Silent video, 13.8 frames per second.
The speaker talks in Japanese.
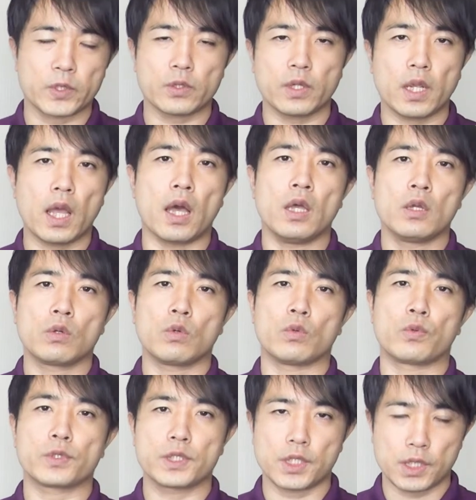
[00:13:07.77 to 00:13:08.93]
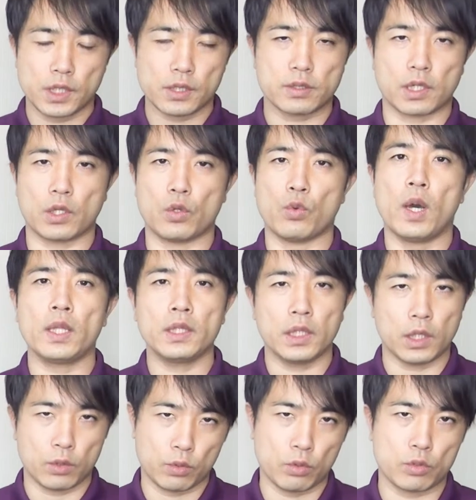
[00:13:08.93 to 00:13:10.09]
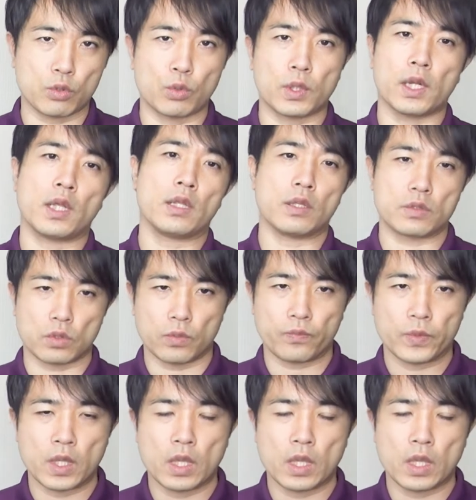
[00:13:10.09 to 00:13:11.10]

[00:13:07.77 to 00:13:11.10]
それがこの副腎皮質が弱っているという状態なんですよ。